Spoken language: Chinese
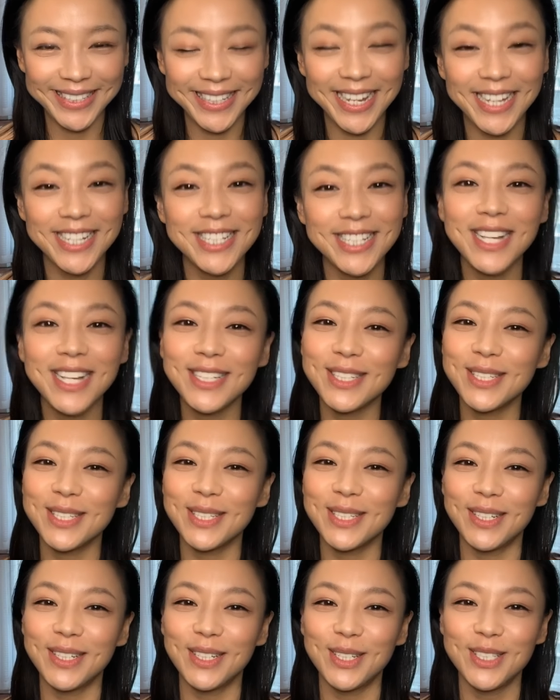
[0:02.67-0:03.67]
那上次
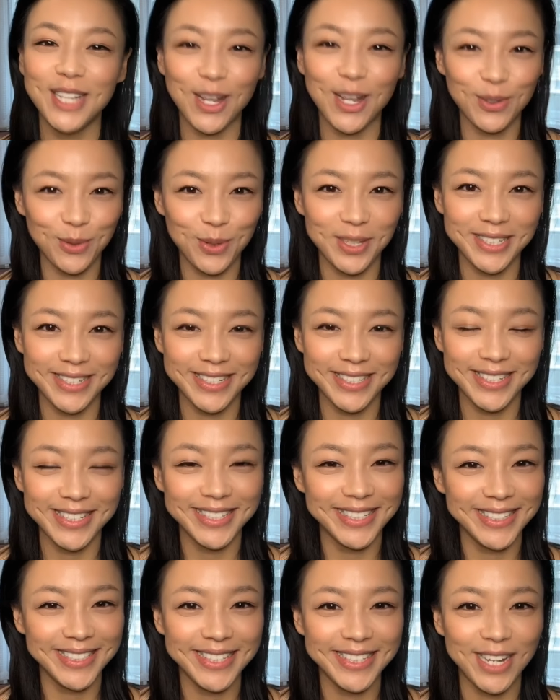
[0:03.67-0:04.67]
的下犬式
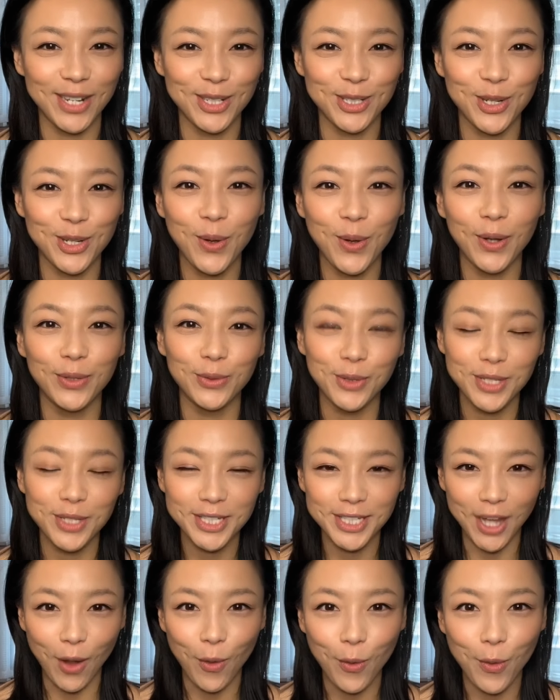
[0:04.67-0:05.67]
精讲之后，很多
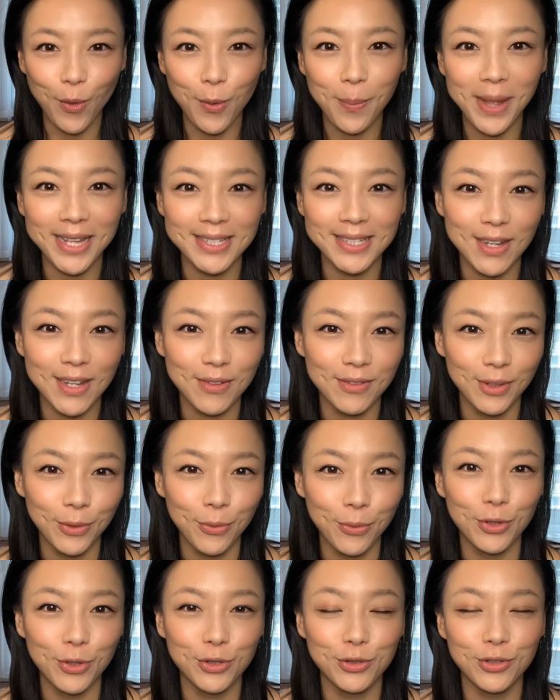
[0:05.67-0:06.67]
小伙伴在问
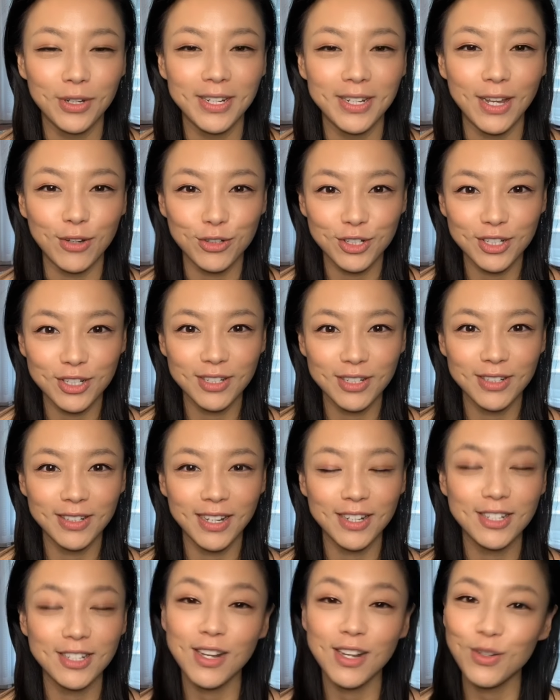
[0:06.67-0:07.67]
我说，老师，那
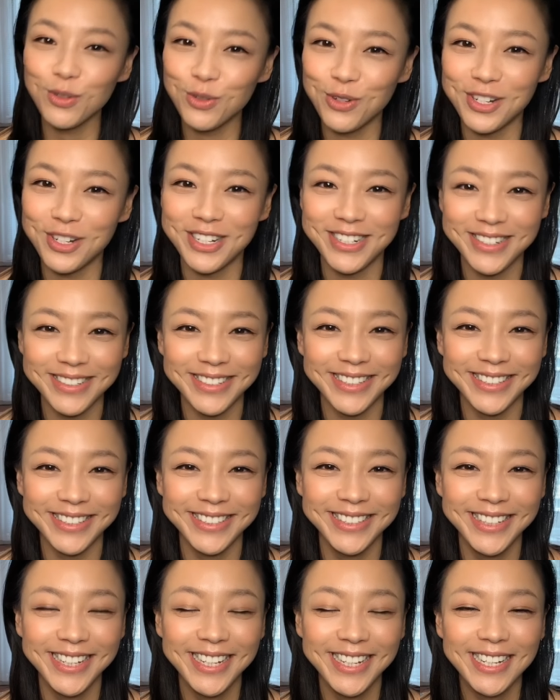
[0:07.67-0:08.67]
上犬式呢？
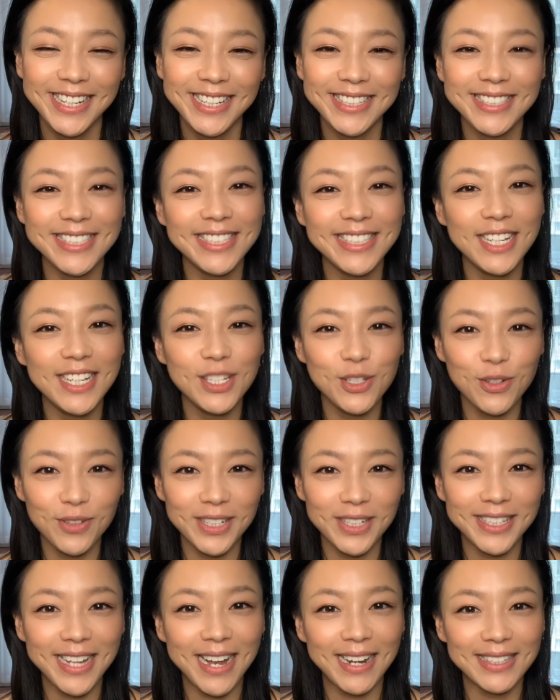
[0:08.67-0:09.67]
今天就
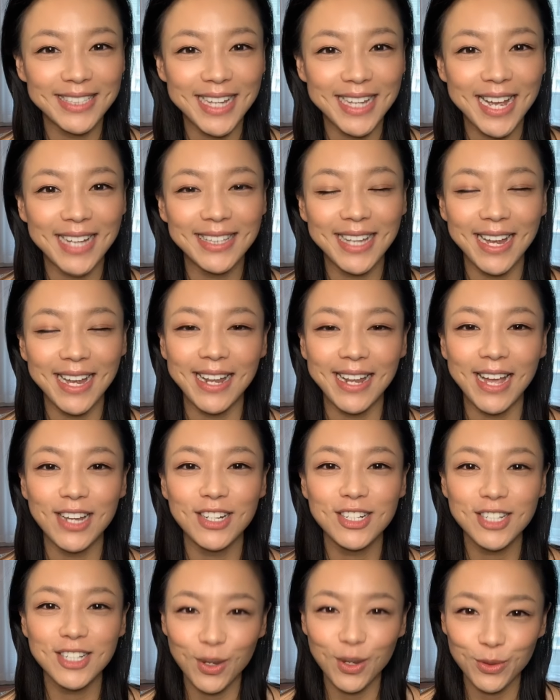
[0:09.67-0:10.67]
为大家带来
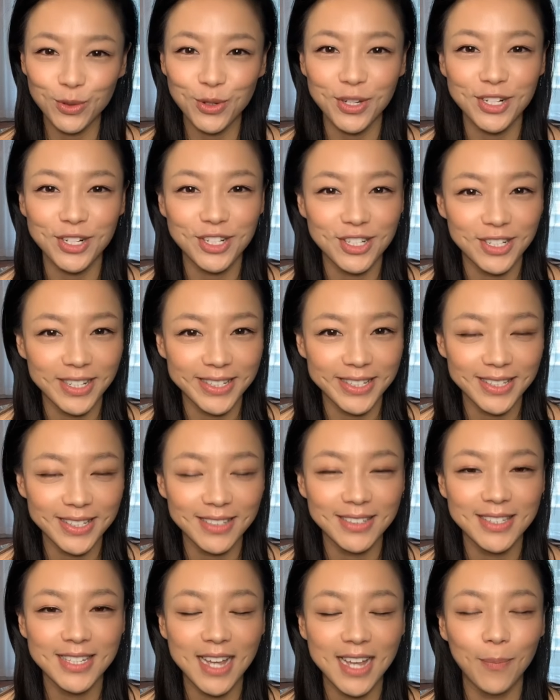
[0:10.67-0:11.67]
上犬式的
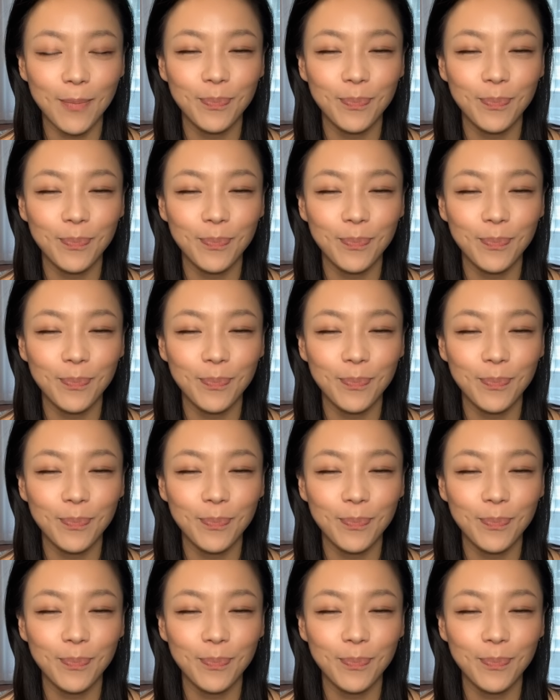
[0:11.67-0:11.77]
精讲。